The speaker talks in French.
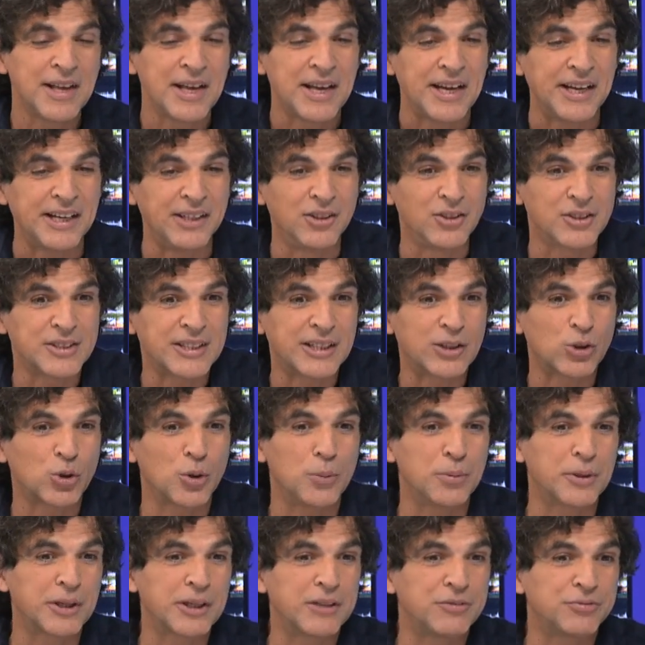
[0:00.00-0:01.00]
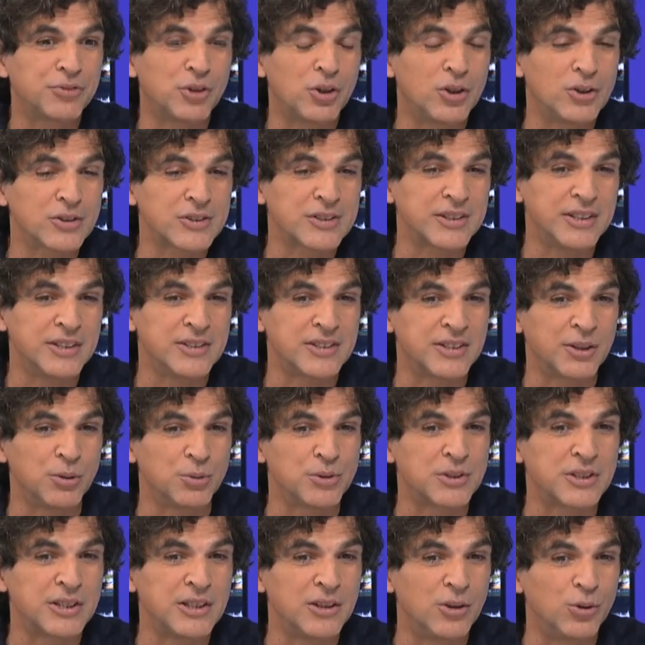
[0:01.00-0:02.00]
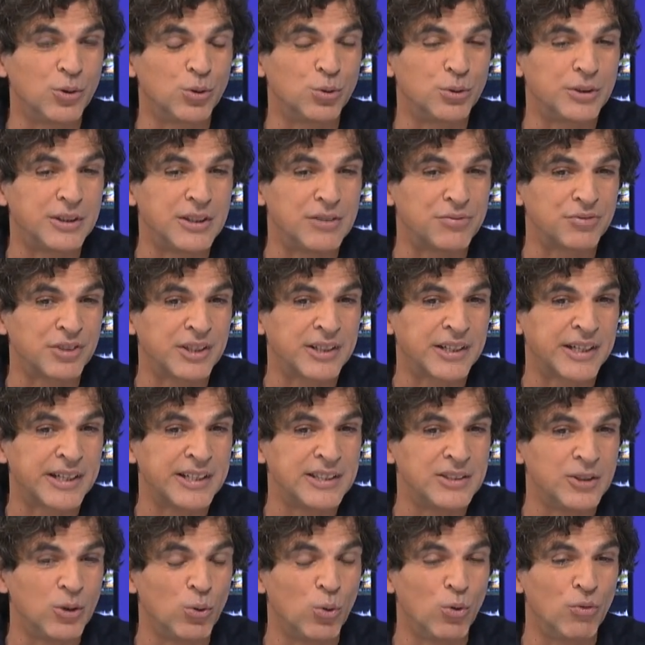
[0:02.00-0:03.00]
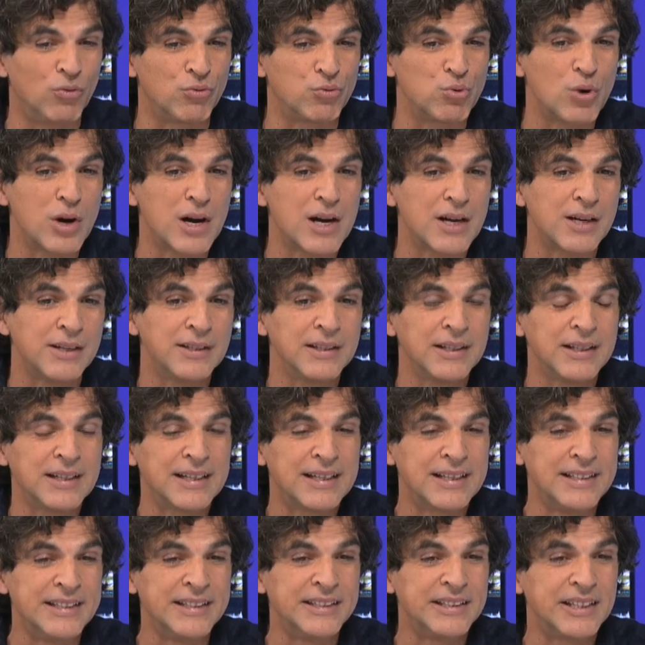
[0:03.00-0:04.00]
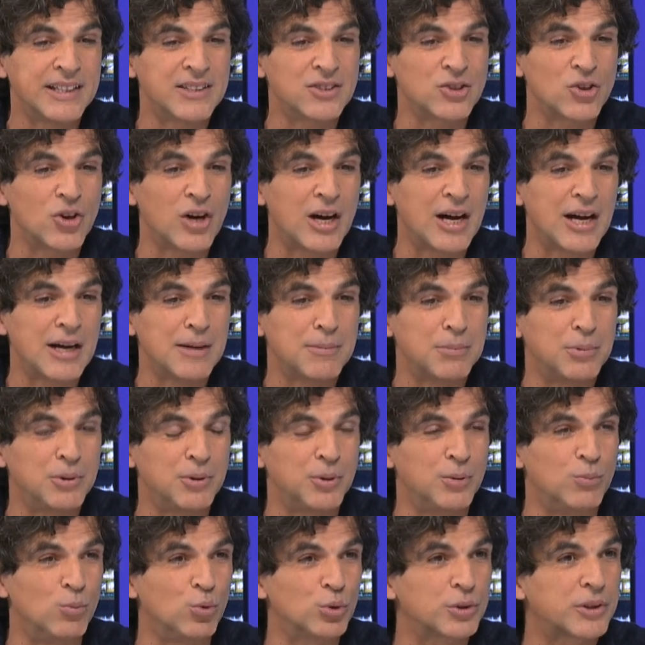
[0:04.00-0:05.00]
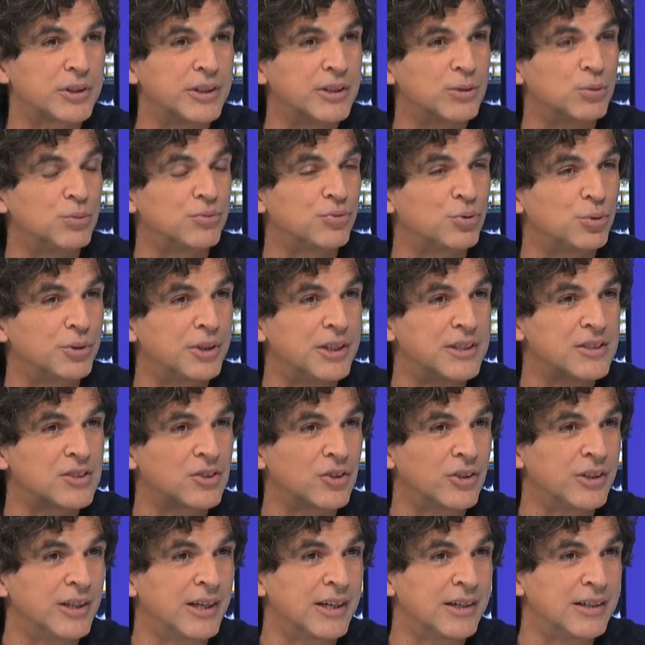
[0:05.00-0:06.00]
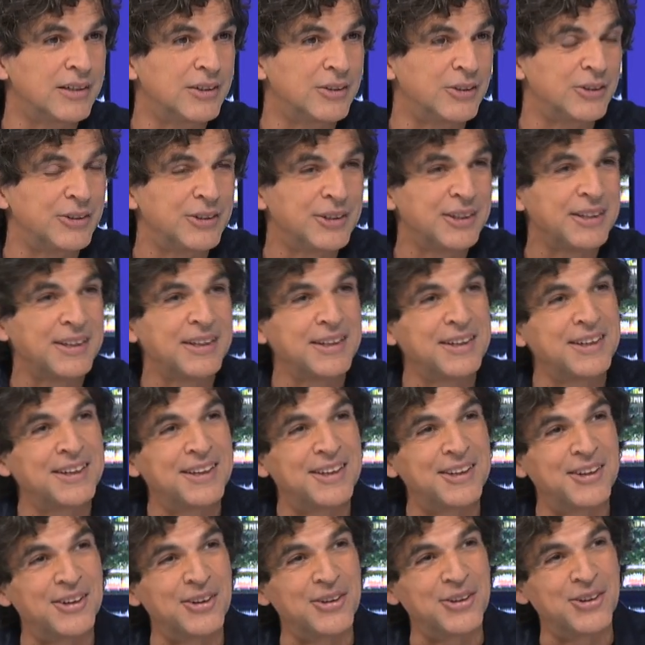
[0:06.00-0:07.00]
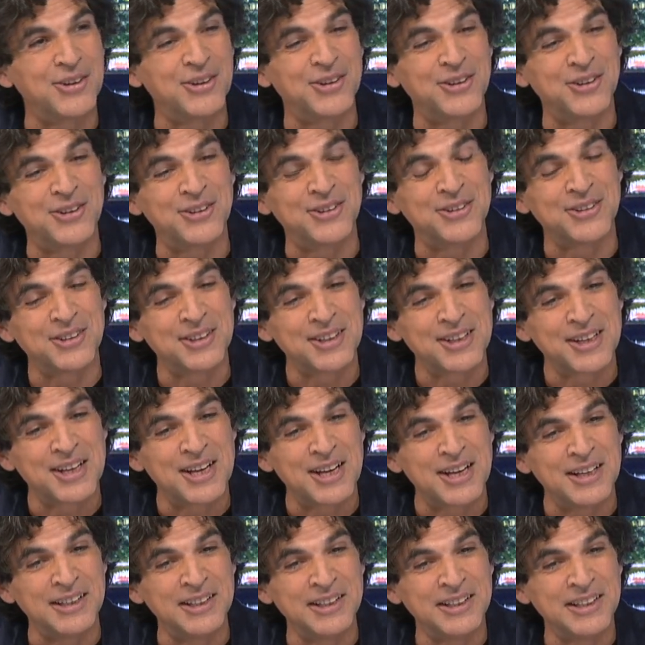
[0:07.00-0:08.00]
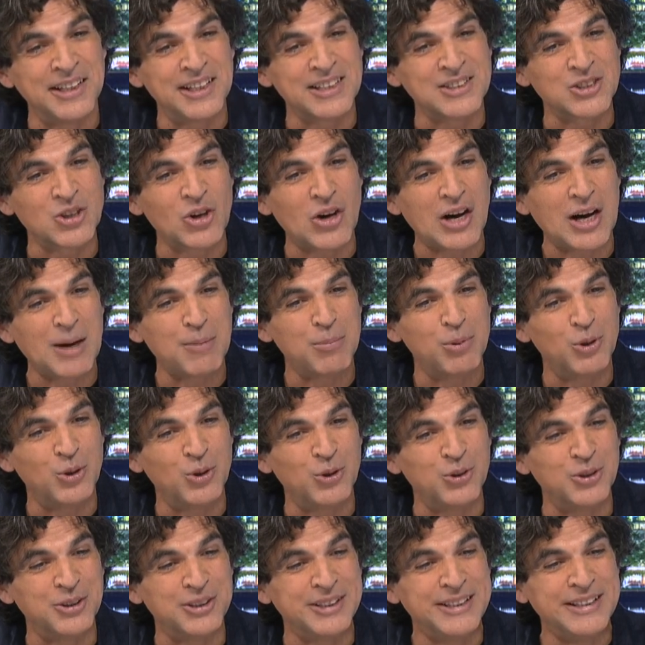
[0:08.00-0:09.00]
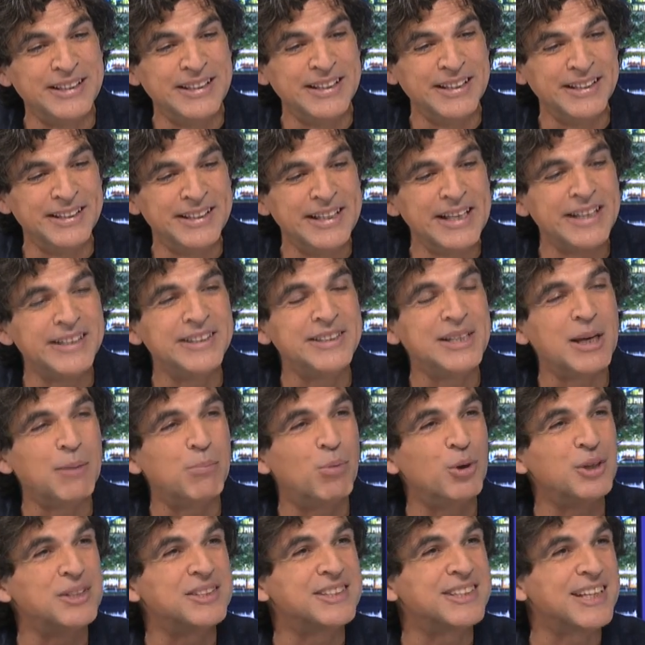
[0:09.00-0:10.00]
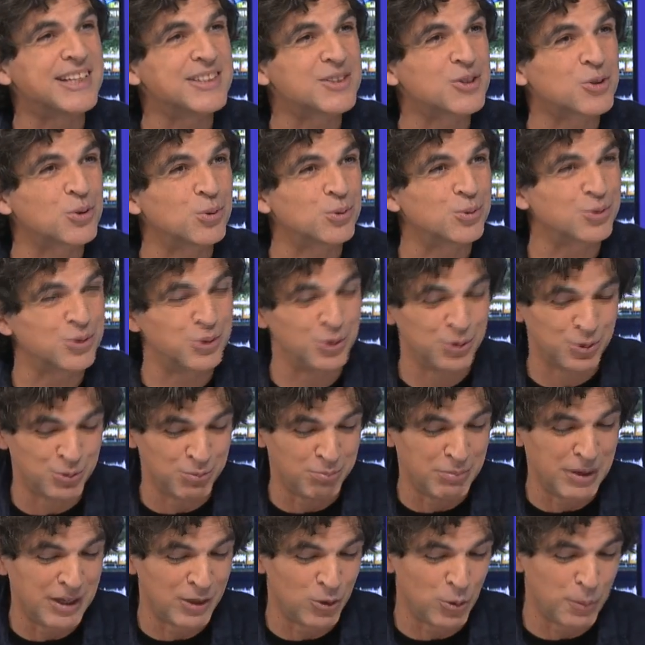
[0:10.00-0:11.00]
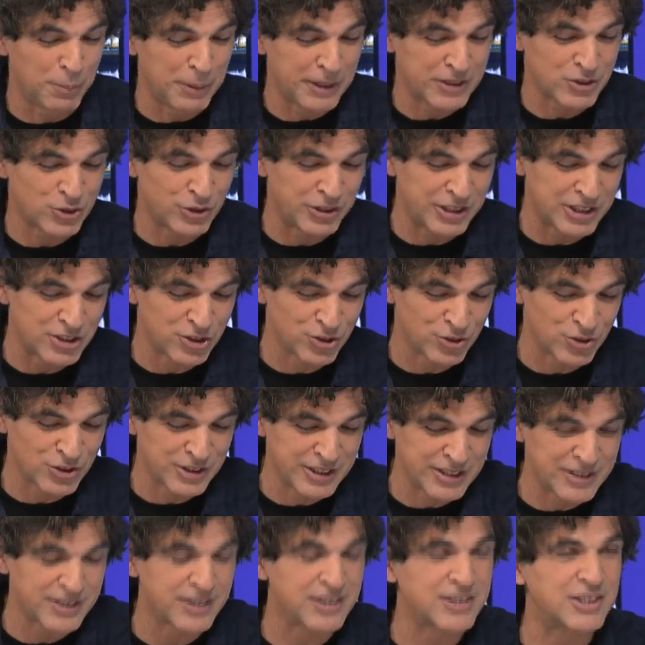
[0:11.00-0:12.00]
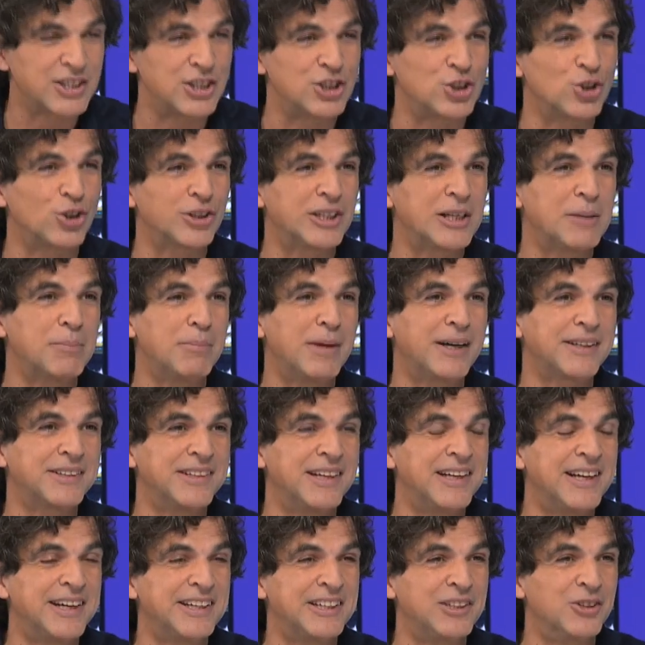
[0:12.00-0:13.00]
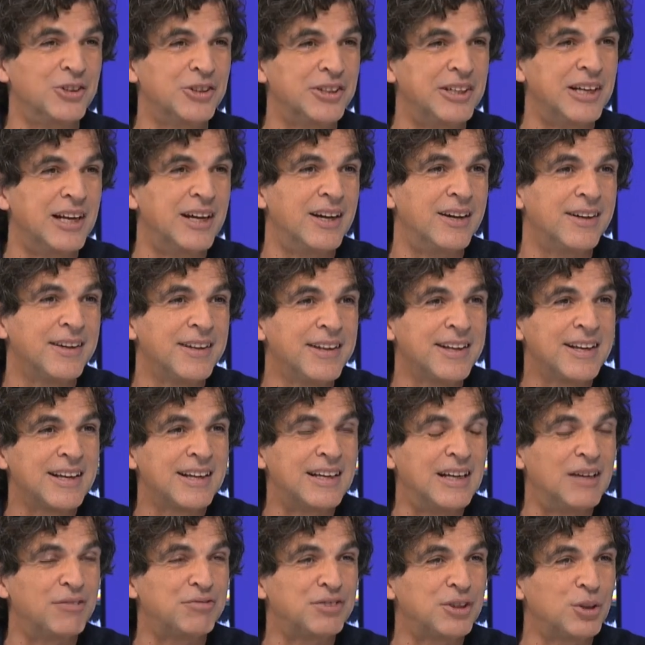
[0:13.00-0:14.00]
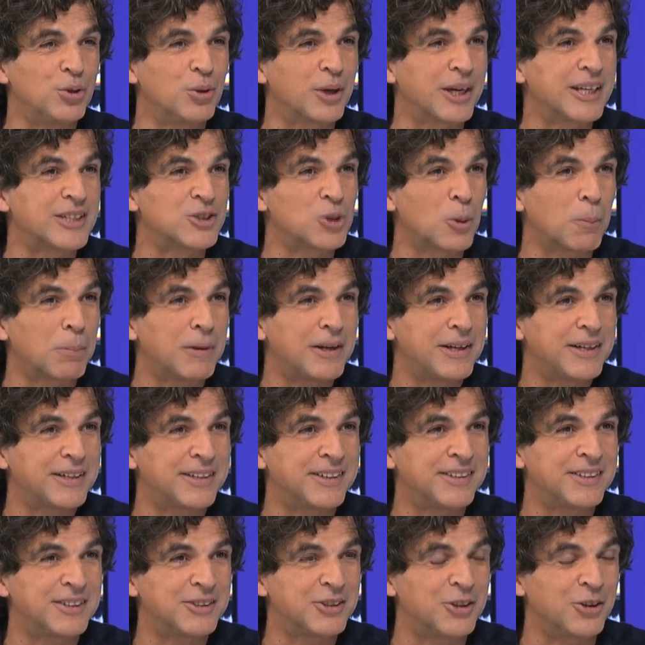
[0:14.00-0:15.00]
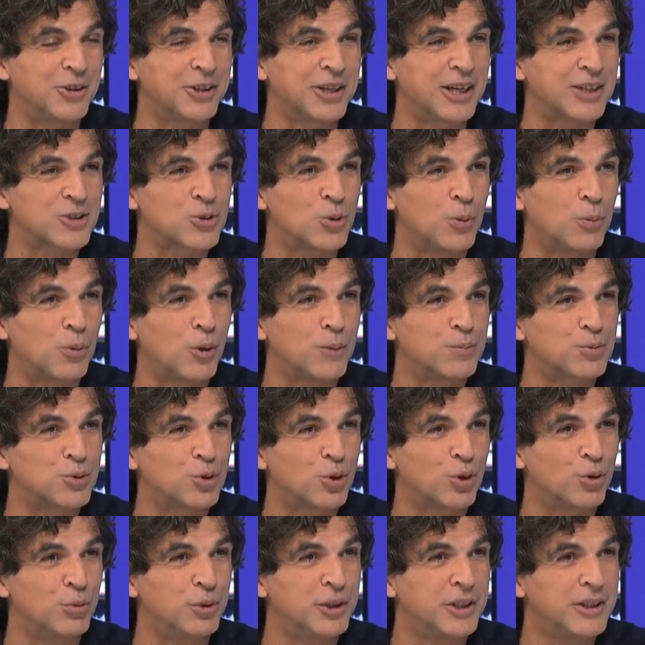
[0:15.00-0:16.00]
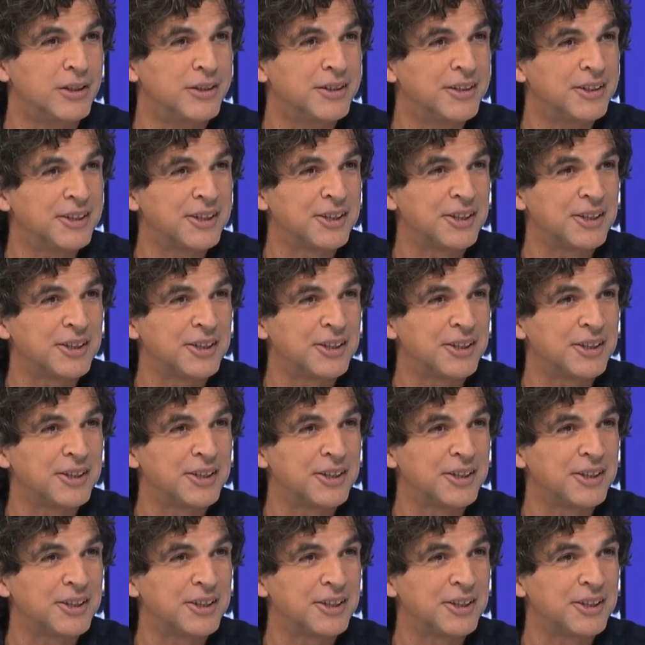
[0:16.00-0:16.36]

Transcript: Et dans cette rubrique France, et c'est aussi le côté fin de règne, on voit l'inexorable montée du Front National, euh, l'inexorable dédiabolisation de bah, le personnage dans ce dessin, c'est le Jordan Bardella. Il en est la, la figure exemplaire, hein, un garçon propre sur lui.